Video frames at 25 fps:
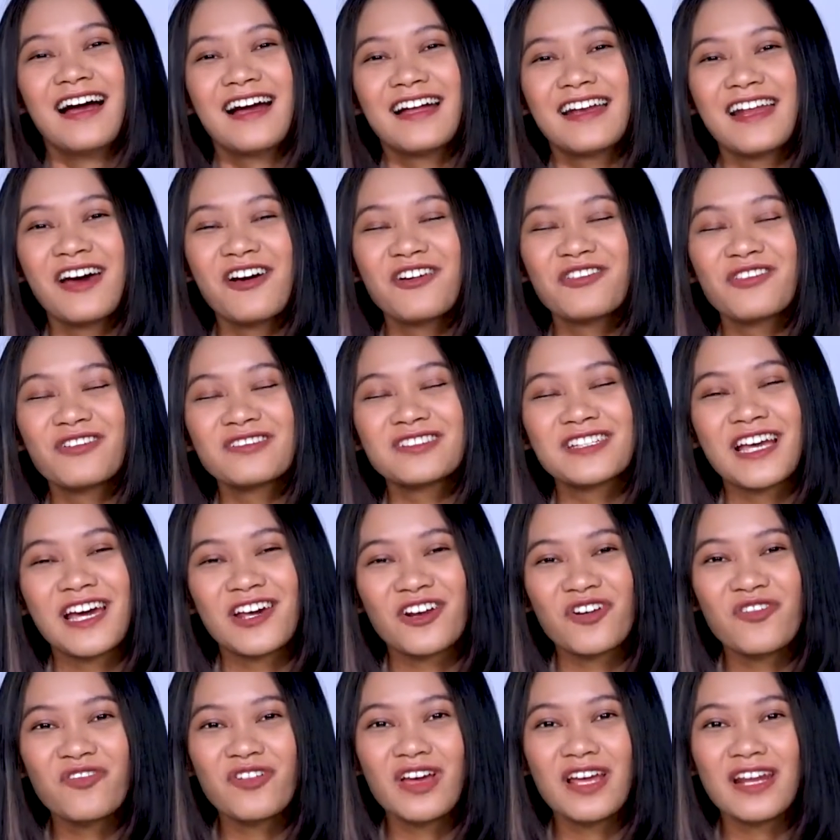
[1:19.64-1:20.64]
Nah untuk
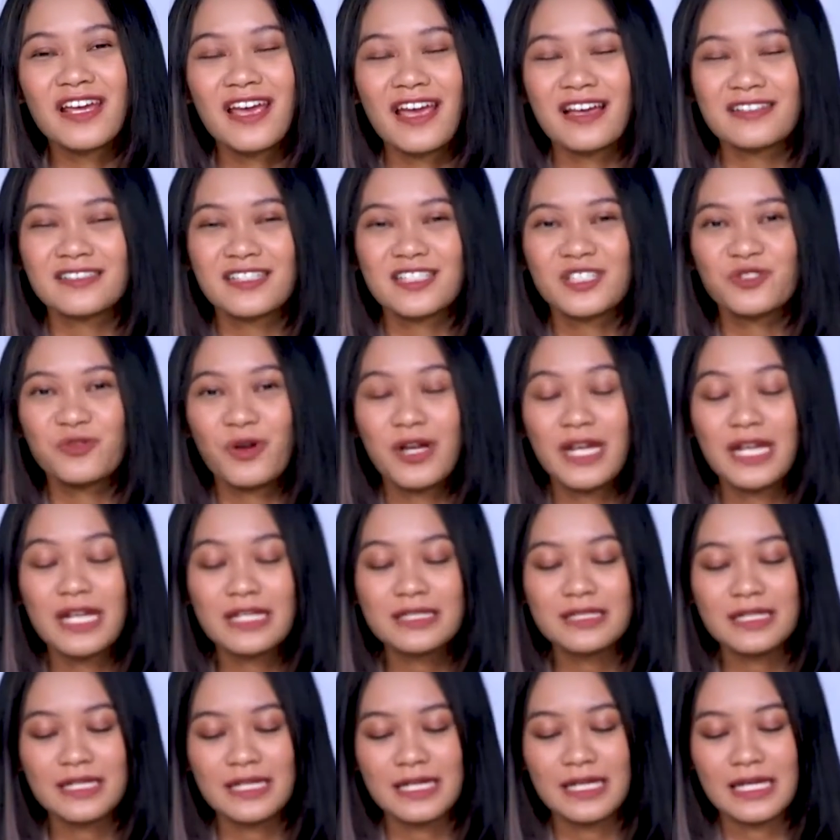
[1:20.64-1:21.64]
serum dari XXY ini
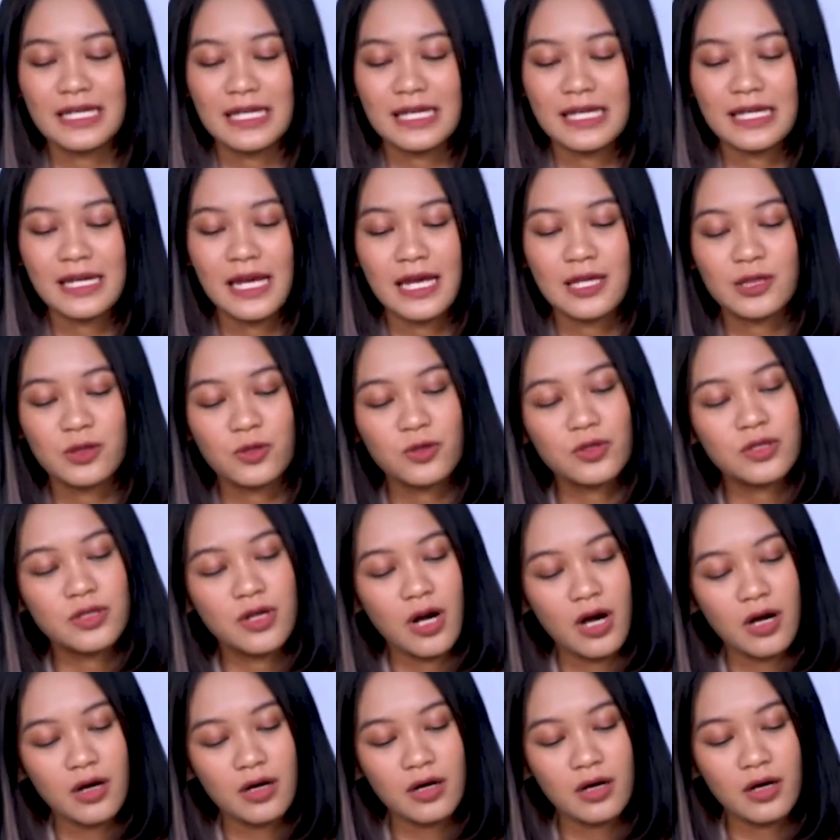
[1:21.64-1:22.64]
sendiri yaitu Dark